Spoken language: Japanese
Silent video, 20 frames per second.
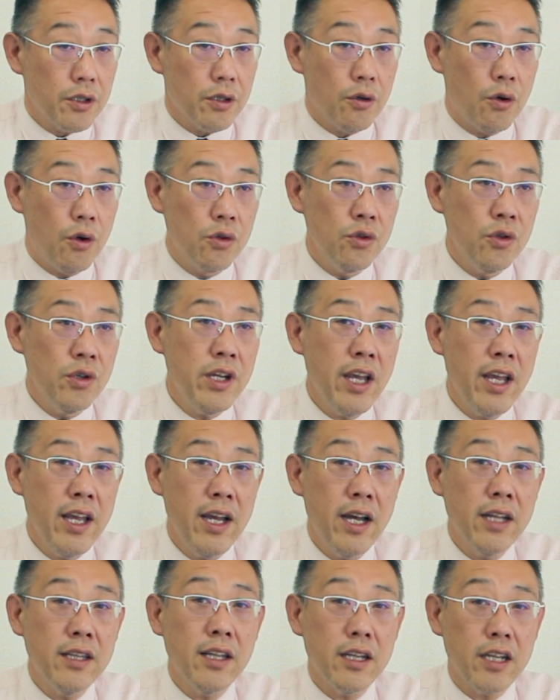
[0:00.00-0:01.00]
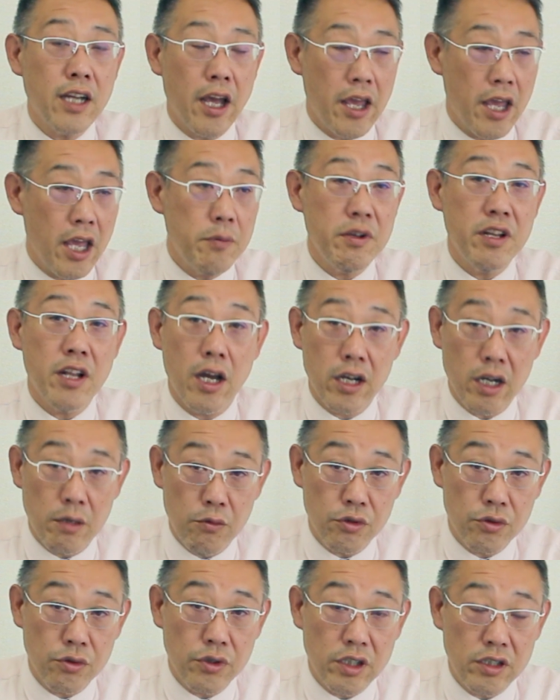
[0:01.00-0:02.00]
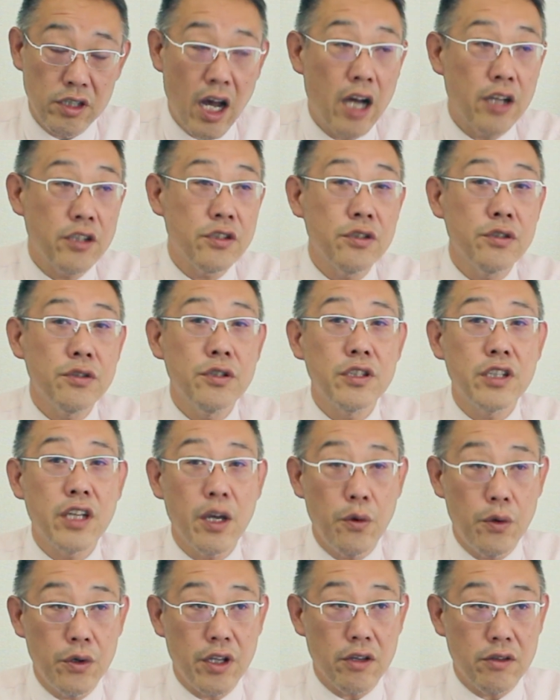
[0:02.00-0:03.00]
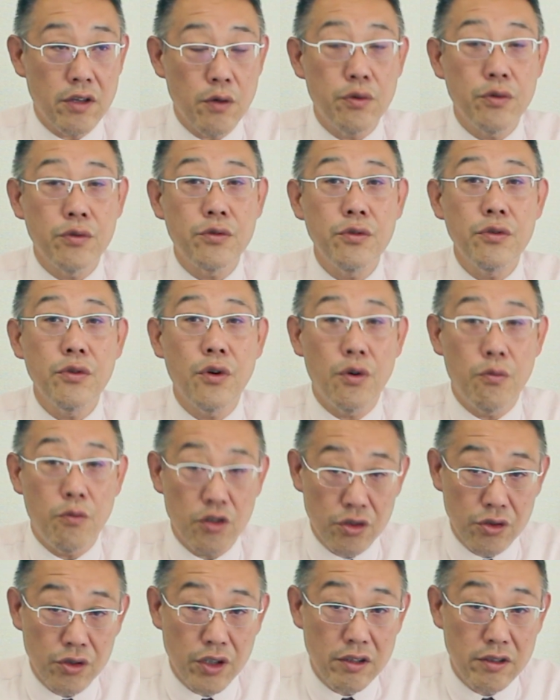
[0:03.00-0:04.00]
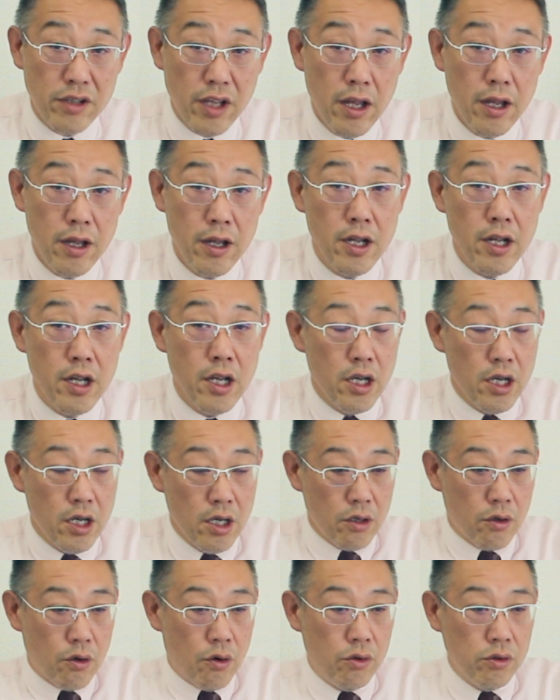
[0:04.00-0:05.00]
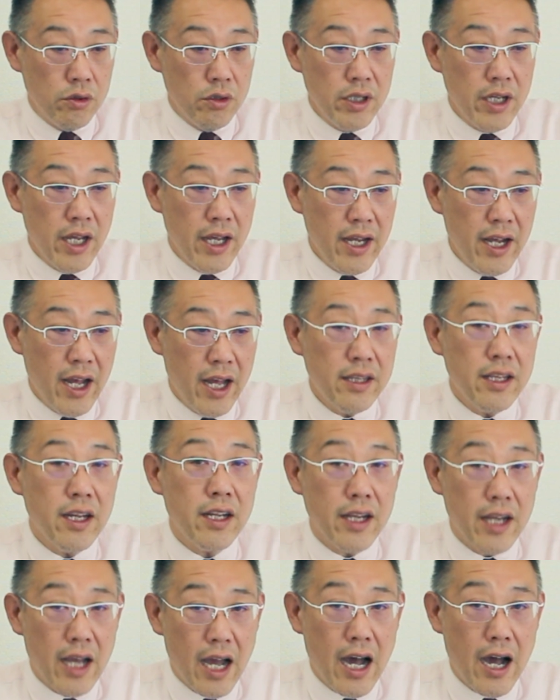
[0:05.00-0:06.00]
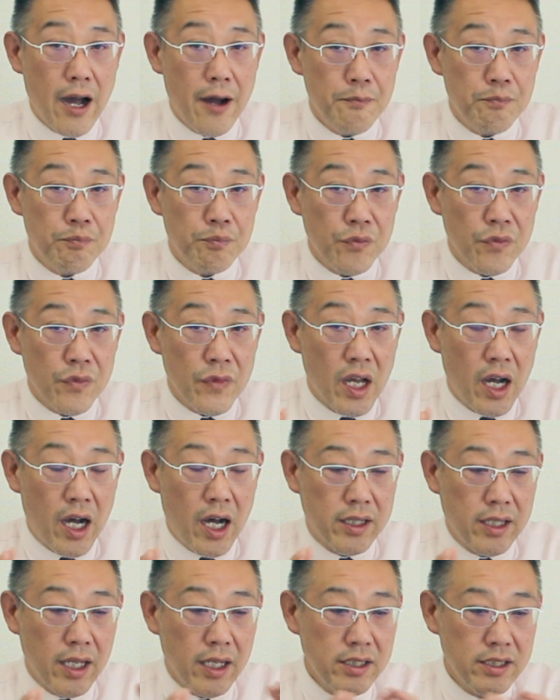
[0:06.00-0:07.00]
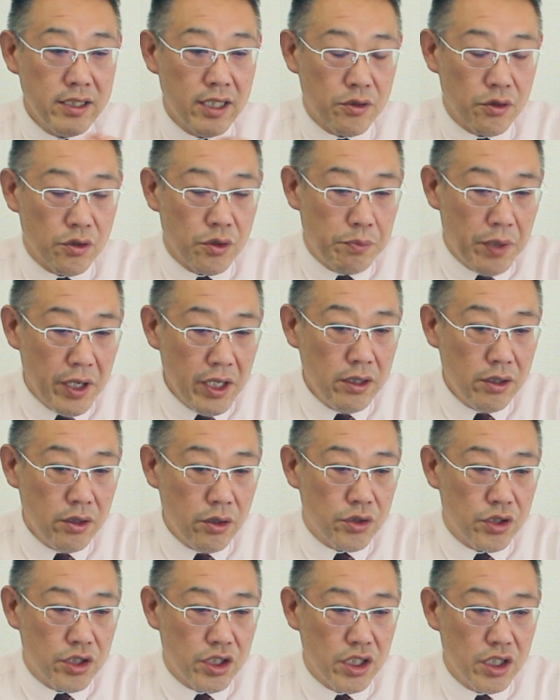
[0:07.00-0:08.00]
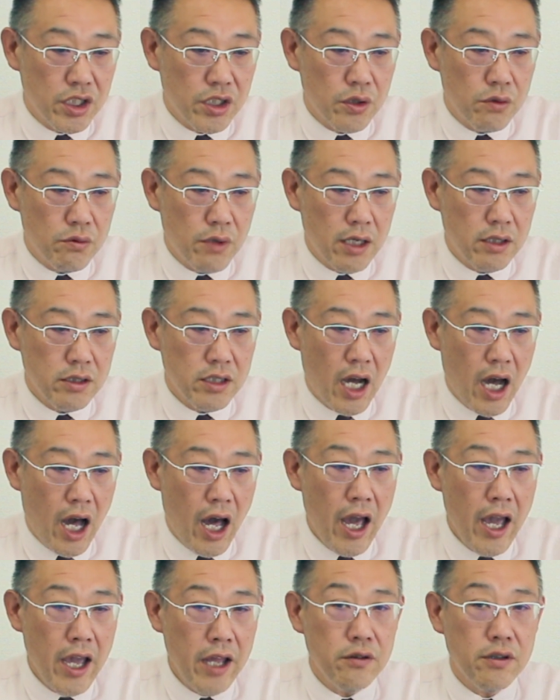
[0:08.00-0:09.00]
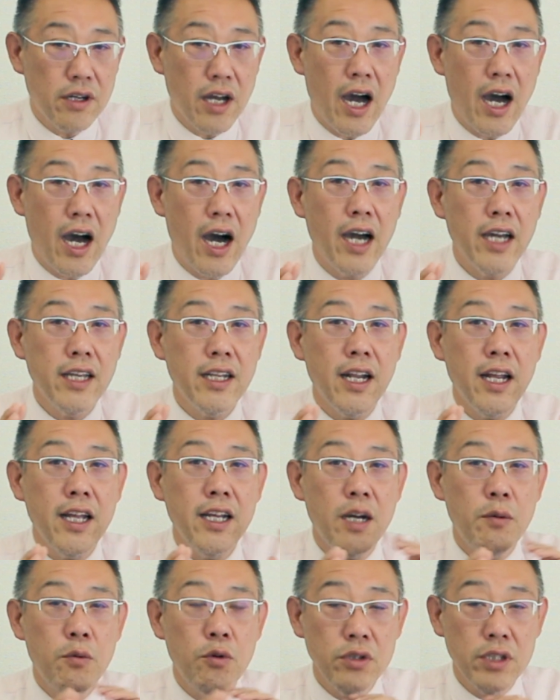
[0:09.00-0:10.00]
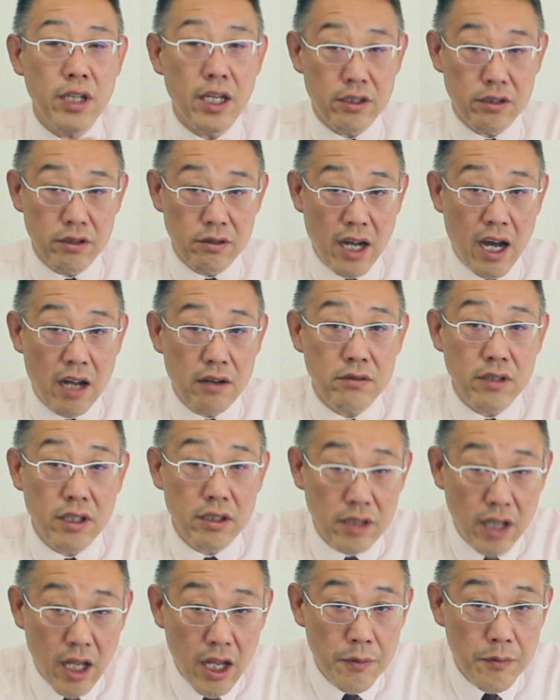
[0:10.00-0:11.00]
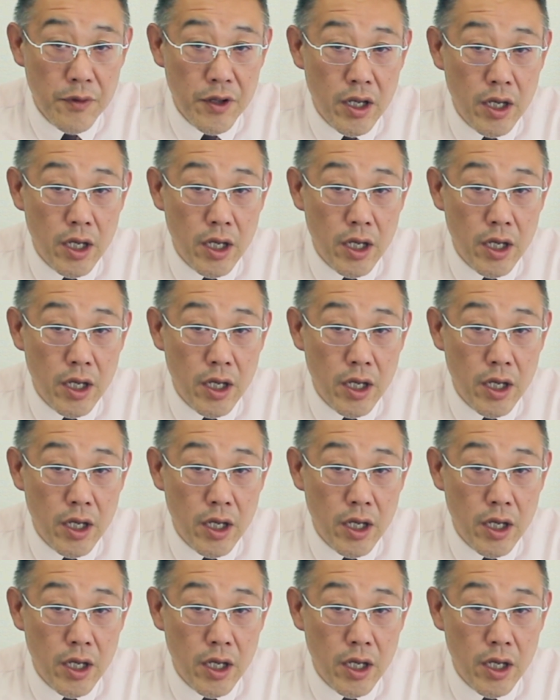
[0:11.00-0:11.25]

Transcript: この辺あたりが、ヘビなんかもそうですね、爬虫類系多いですね、フクロウもそうですね。この辺あたりが果たしてそのペット飼育の枠に入るか入らないか問題っていうのがあるんですね。